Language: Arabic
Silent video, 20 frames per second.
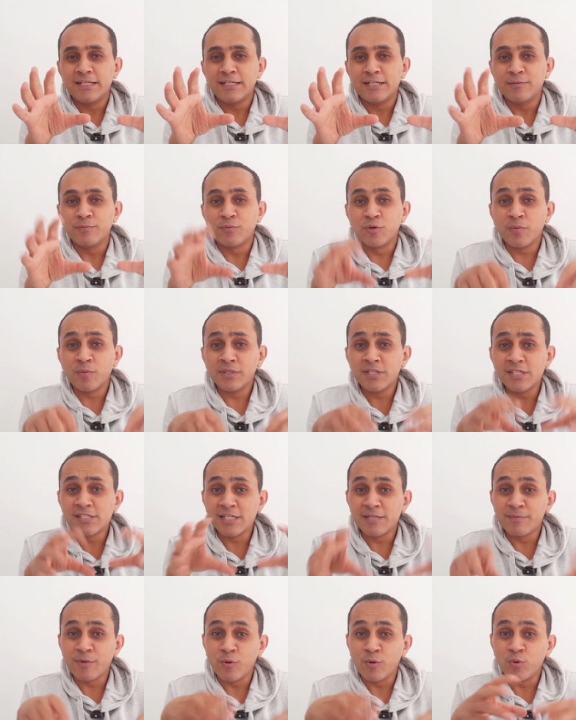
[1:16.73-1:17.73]
البروبرتيز
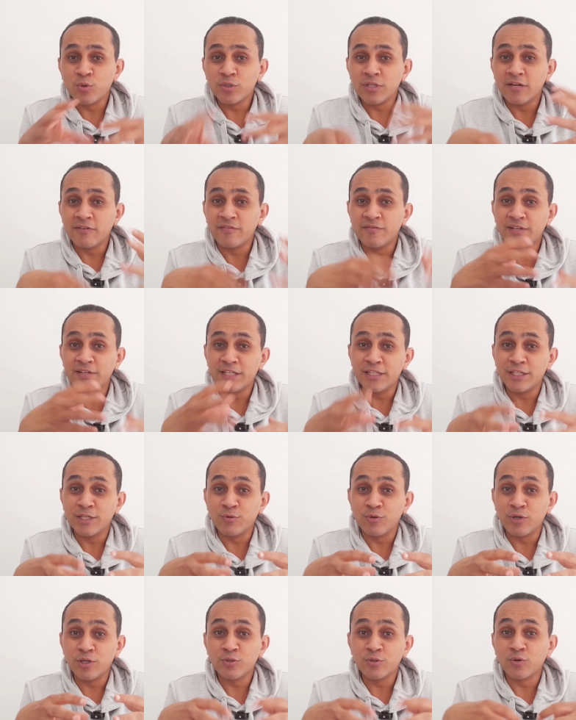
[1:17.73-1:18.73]
اللي موجوده في
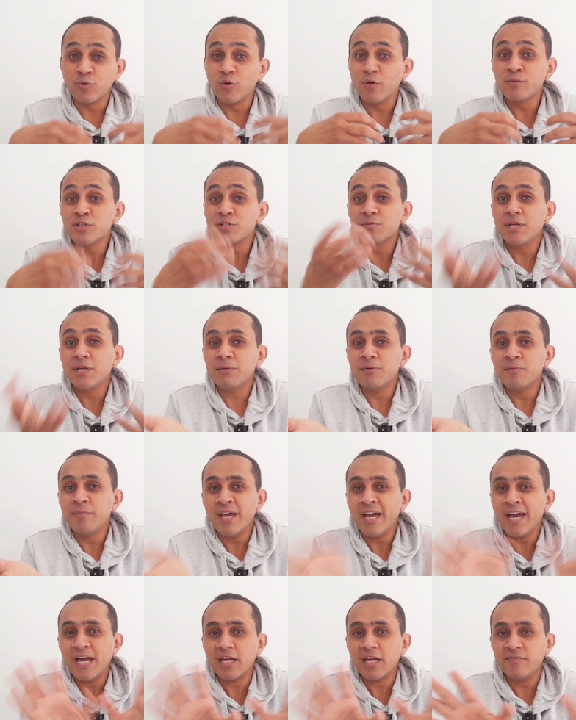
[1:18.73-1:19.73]
الديكوريتور هو مش بيعمل
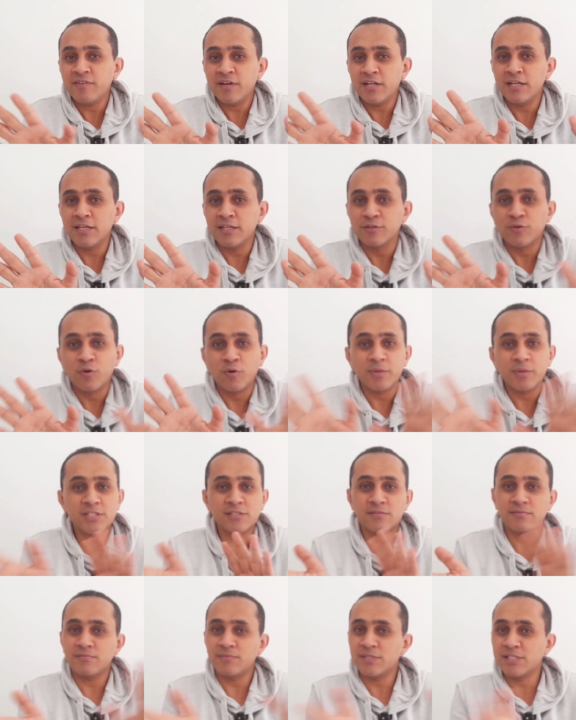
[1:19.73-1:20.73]
بيها حاجه فعليا هو
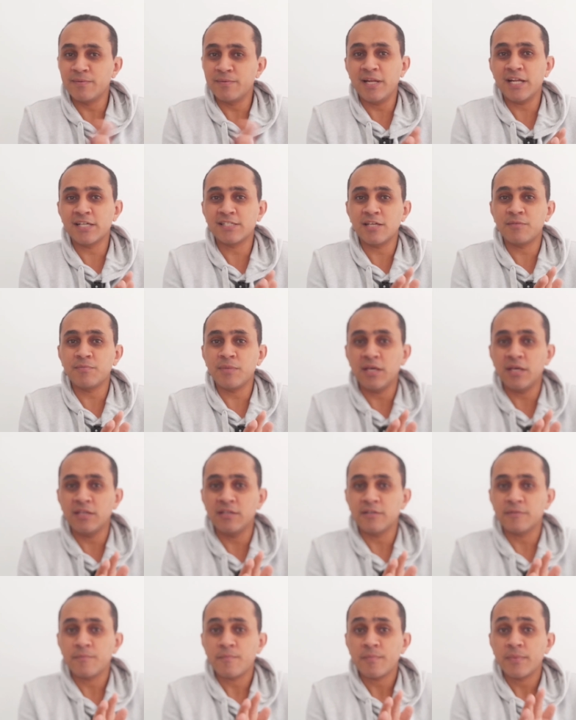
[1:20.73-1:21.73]
بس بيسيبها لك زي ما
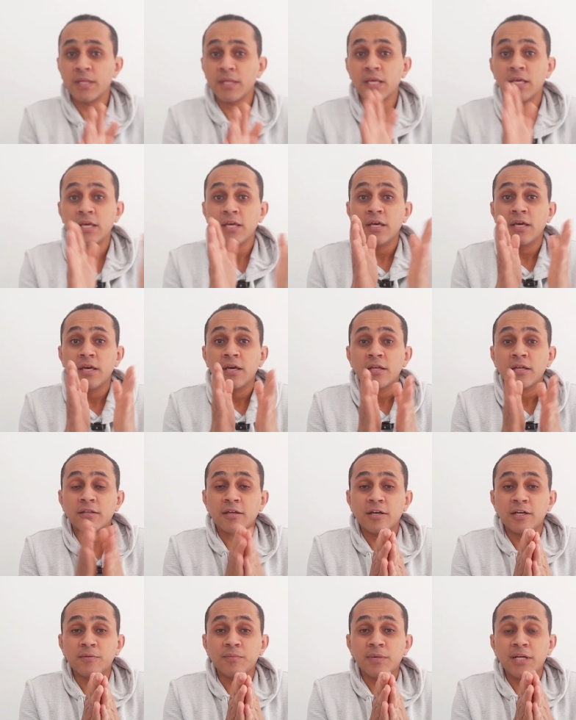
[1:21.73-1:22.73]
هي
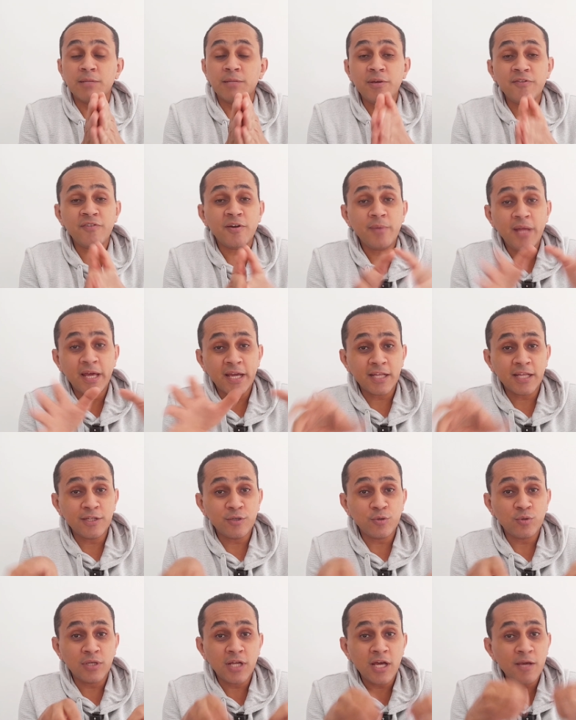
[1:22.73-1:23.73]
طيب اللي بيفهم الحاجات
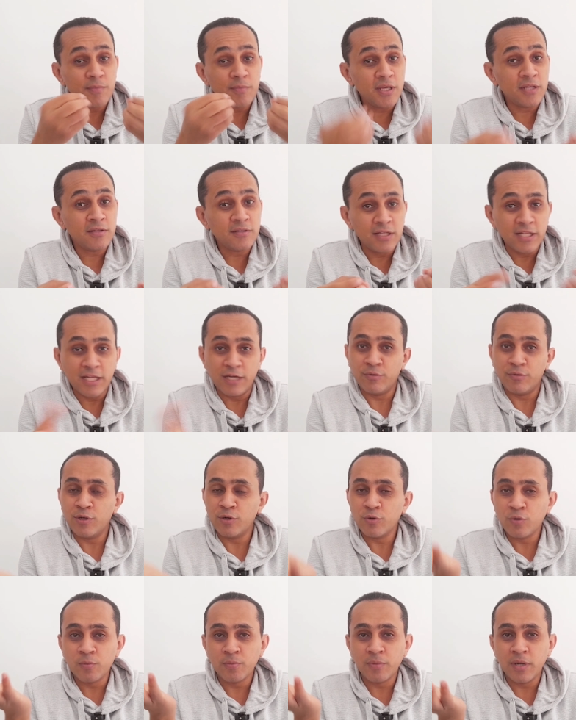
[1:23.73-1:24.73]
دي كلها مين؟
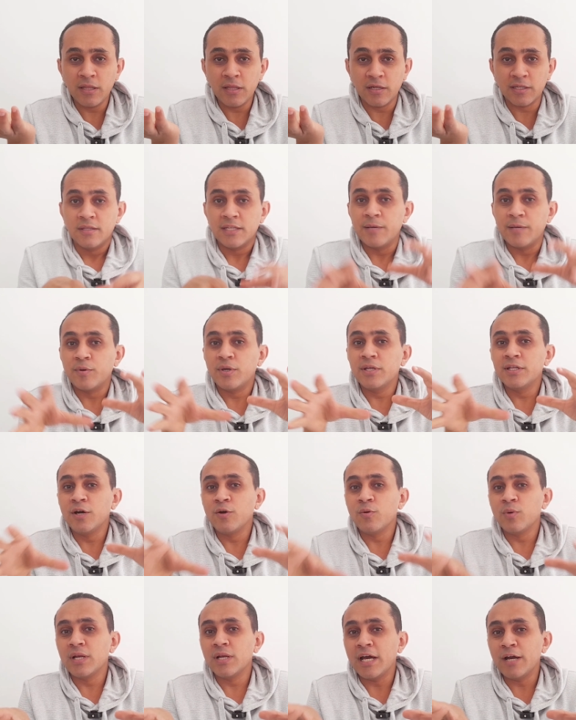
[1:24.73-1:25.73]
الانجولار كومباينر طيب كده
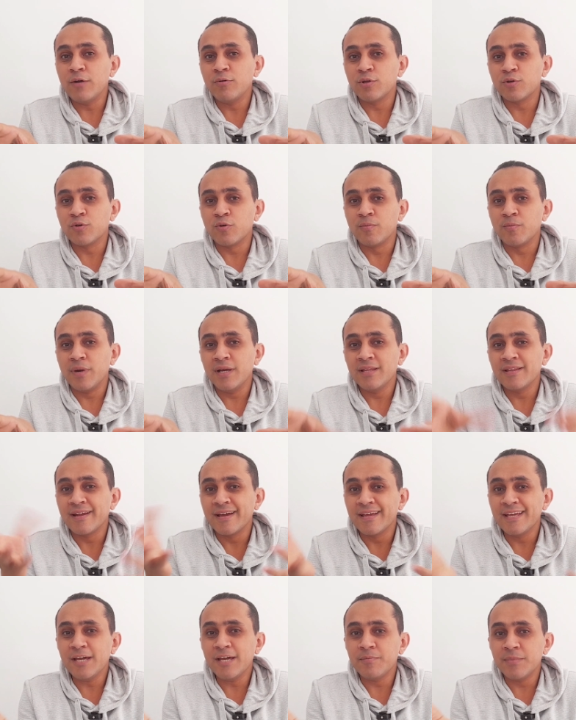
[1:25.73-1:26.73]
هو الانجولار كومباينر
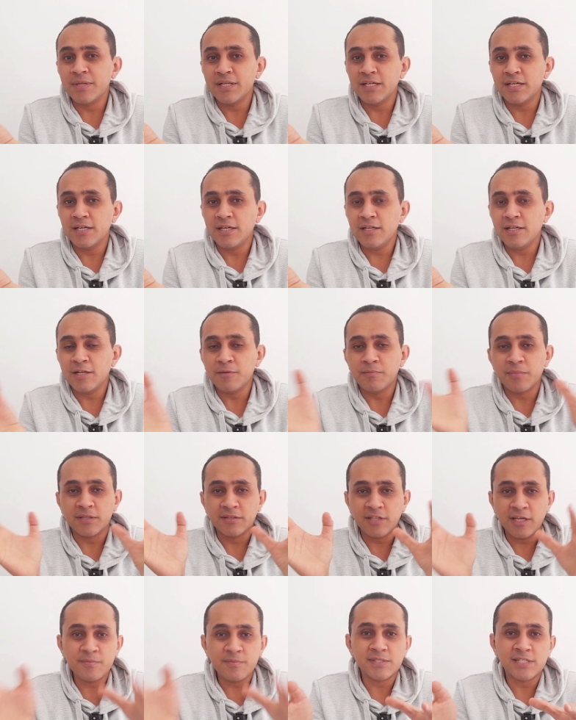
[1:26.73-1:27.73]
هيعمل ايه لما
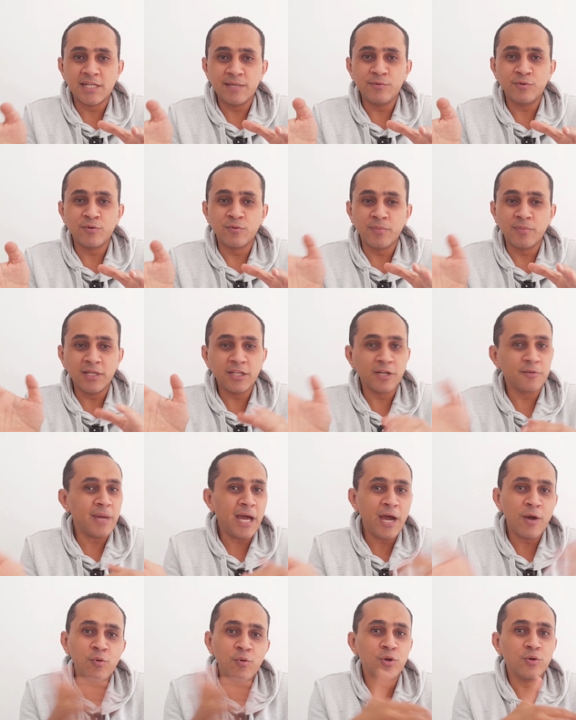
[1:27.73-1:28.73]
التايب سكريبت كومباينر
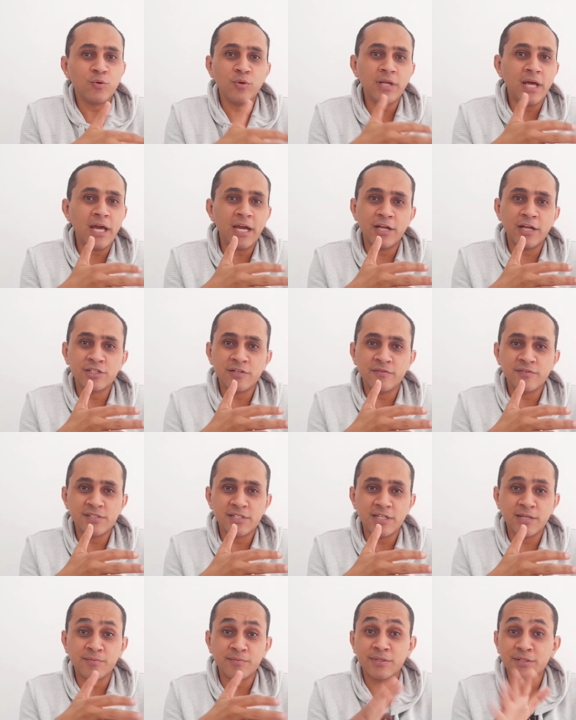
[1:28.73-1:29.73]
بيحول لكل حاجه جافا
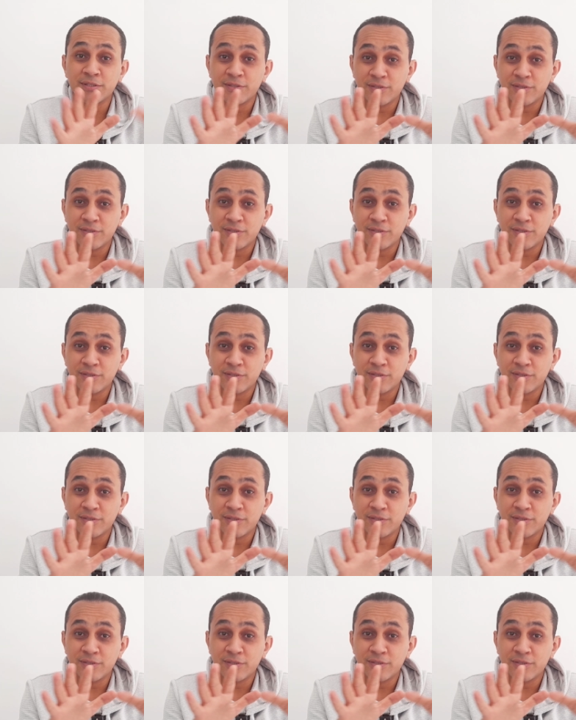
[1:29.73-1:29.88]
سكريبت